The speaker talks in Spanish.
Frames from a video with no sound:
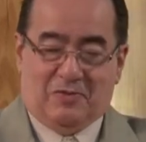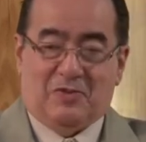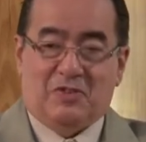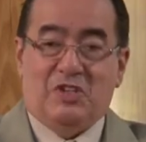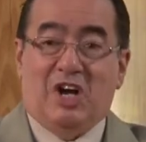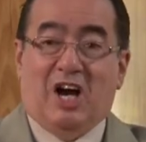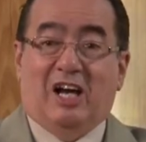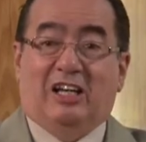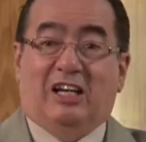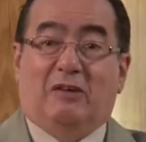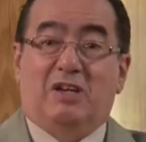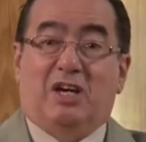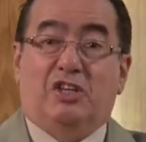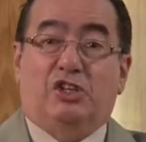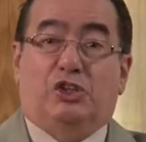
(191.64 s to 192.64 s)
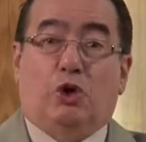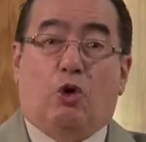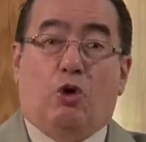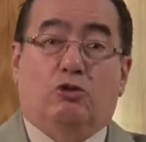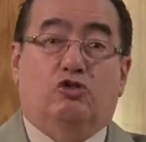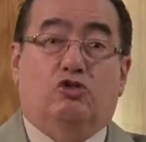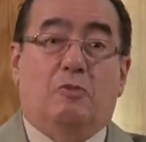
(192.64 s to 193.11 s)
ya él había dicho
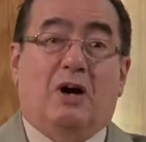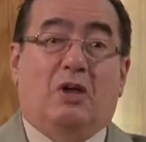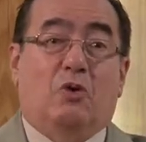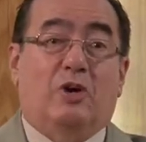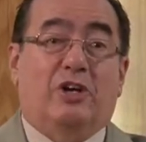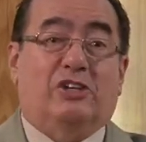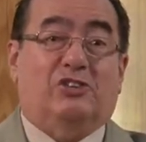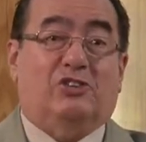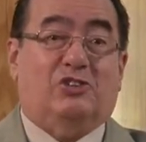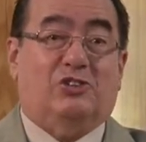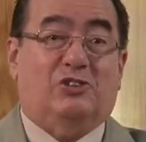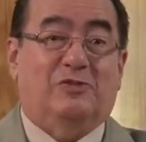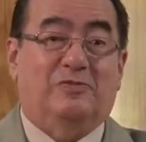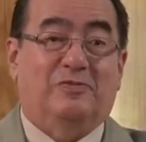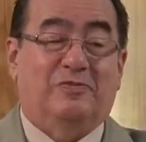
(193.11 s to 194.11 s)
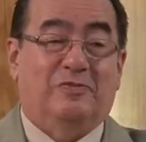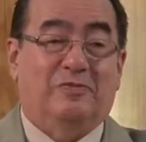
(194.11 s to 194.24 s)
consumado es